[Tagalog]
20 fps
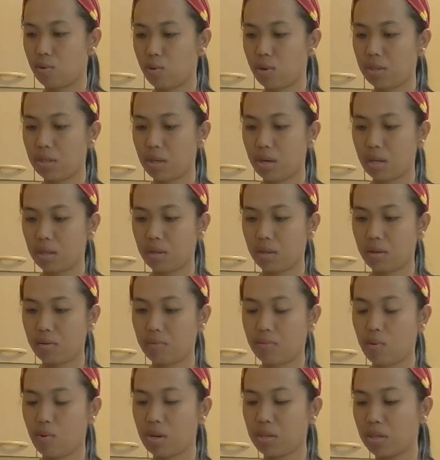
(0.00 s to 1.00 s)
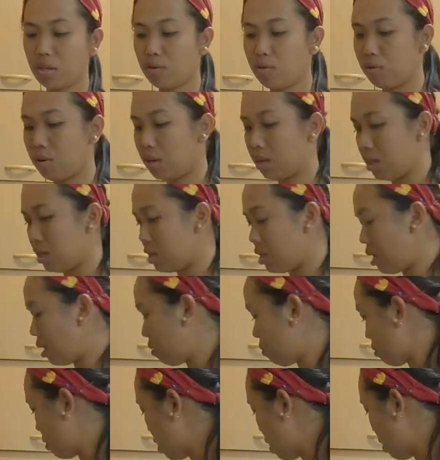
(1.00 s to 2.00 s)
Bawasan, bawasan ko ng
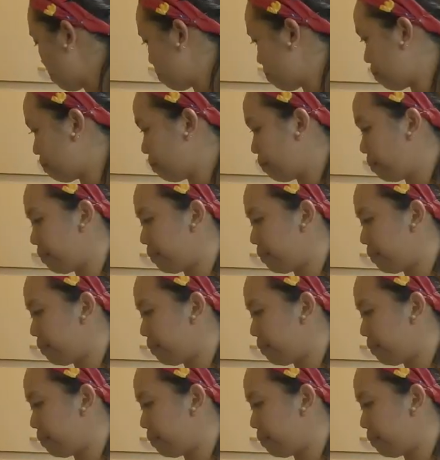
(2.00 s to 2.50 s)
isang cup.